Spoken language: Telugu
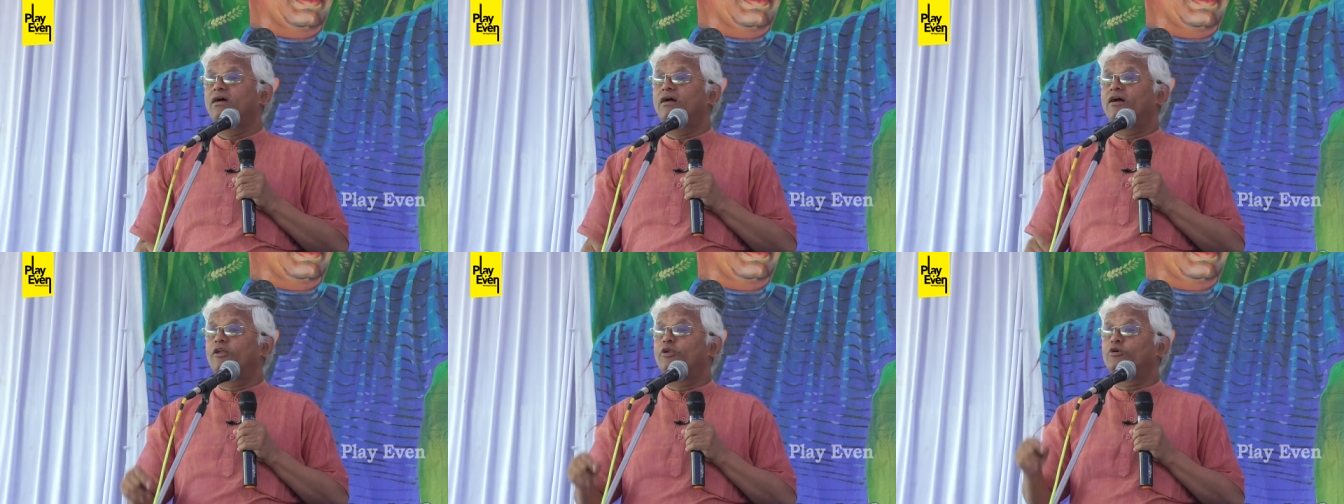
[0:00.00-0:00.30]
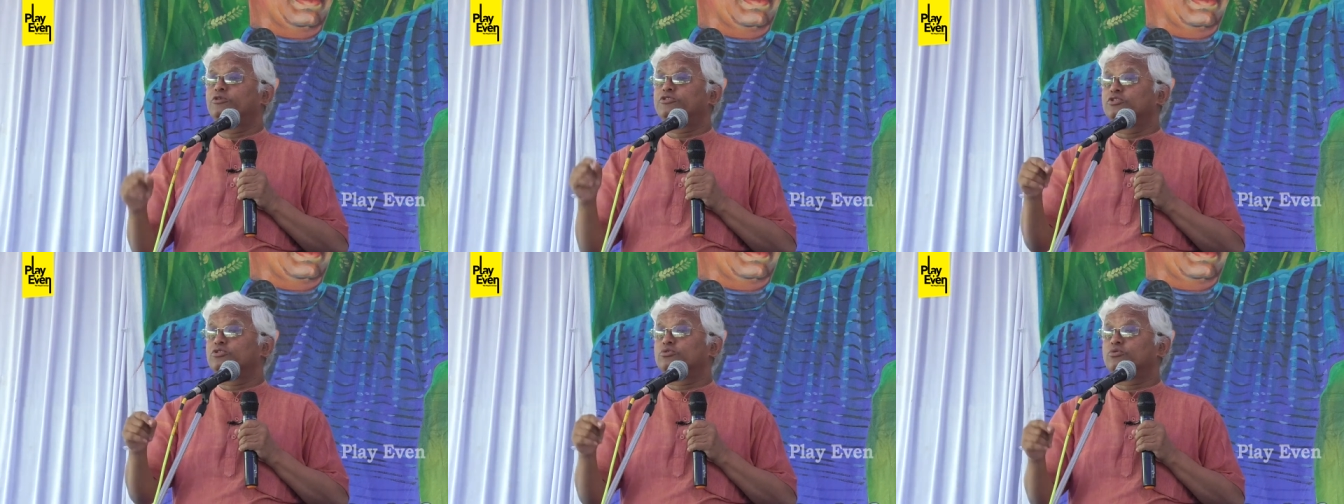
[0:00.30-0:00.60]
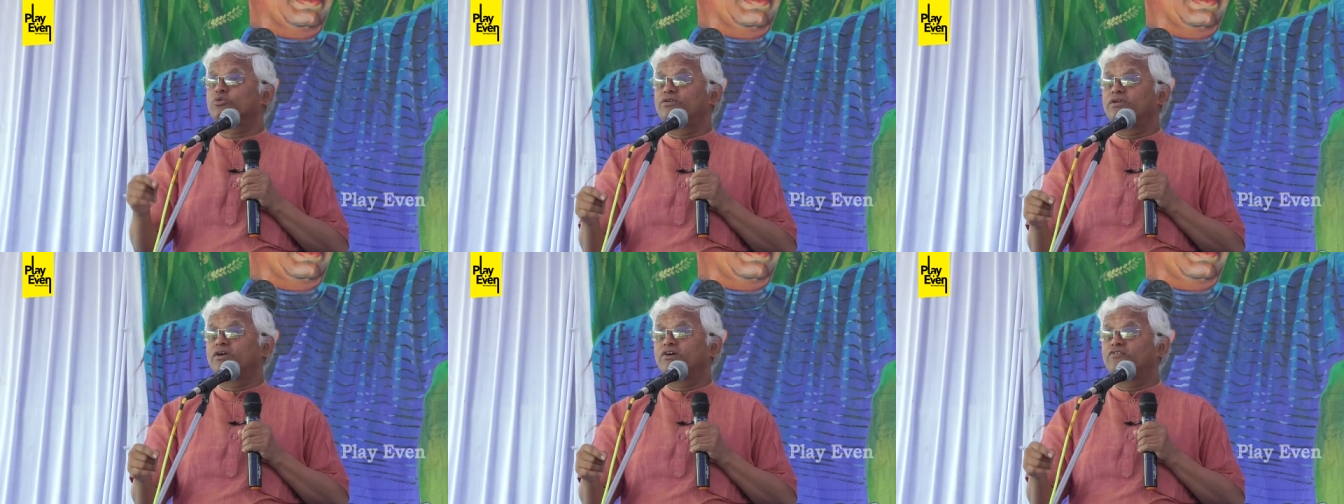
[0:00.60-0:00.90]

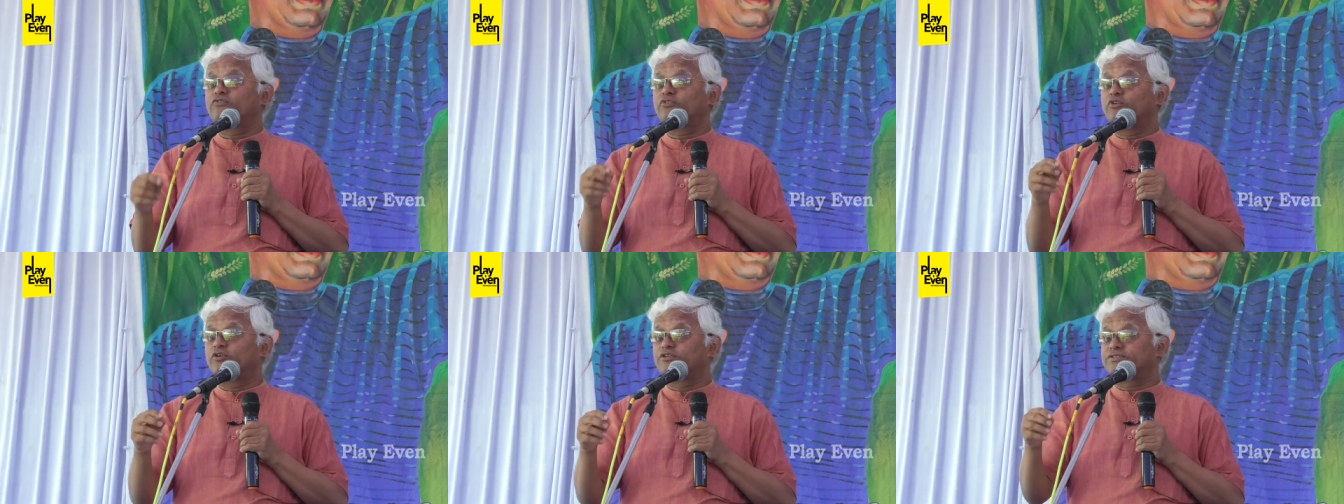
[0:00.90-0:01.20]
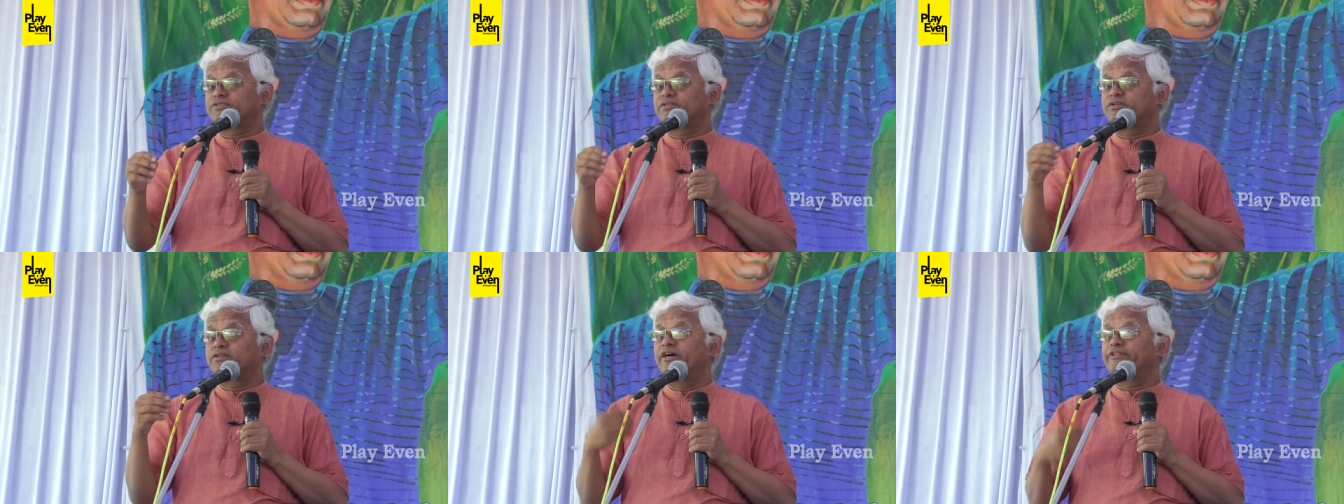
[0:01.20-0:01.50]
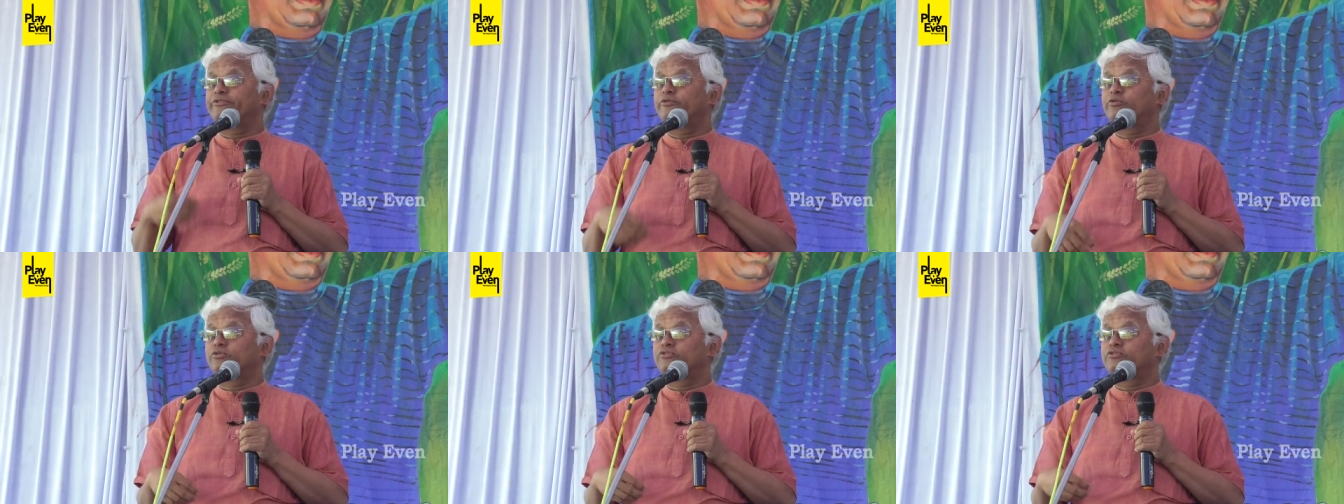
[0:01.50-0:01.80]
ఆలోచించుకోండి కోర్స్ నా
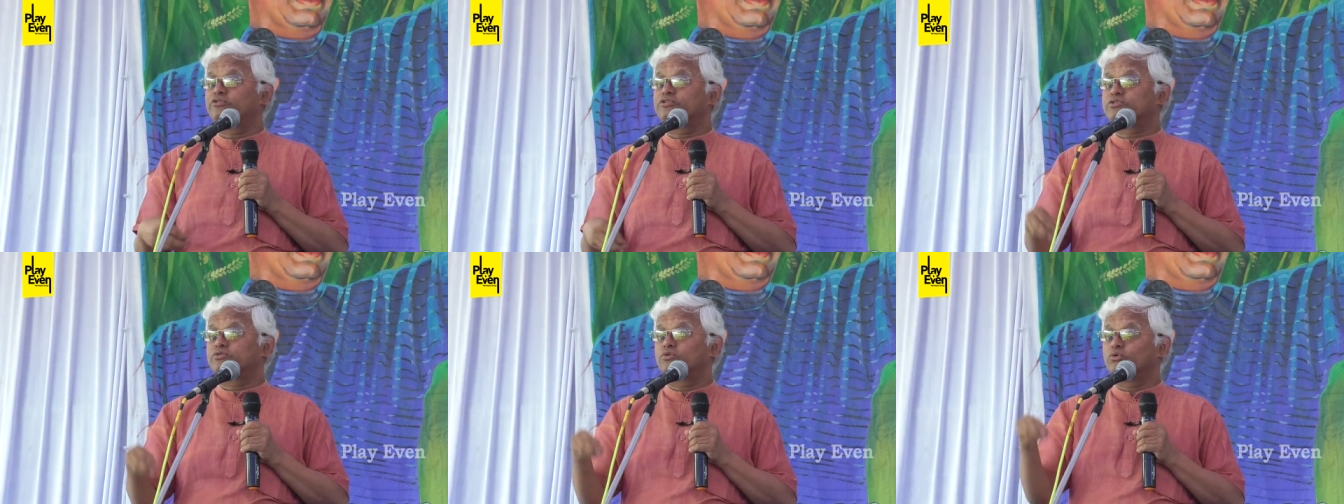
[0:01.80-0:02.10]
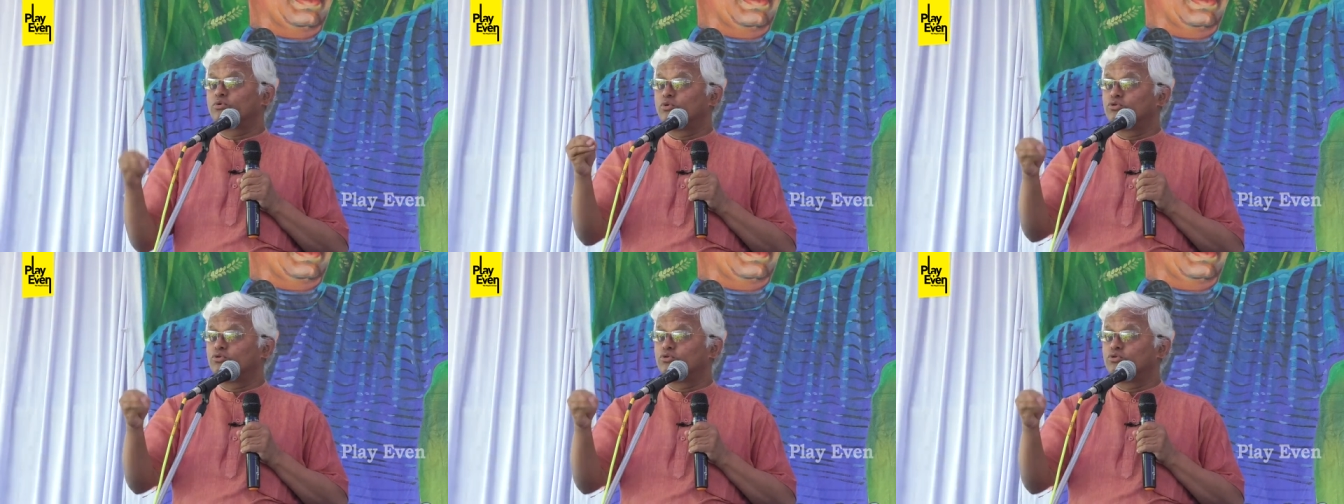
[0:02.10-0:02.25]
దురదృష్టం